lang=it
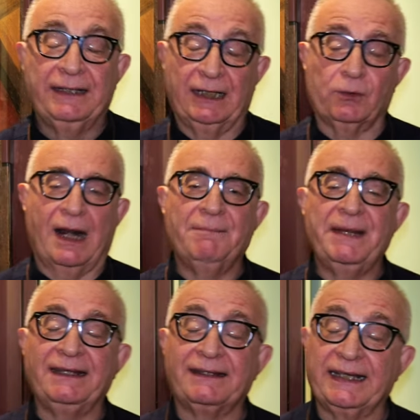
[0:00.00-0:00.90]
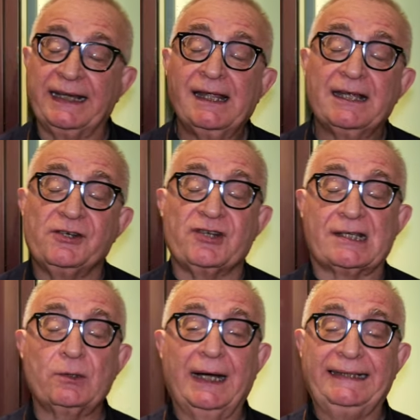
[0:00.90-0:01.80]
Naturalmente
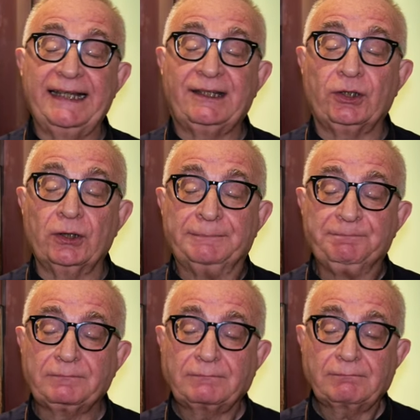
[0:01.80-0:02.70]
Gesù ha detto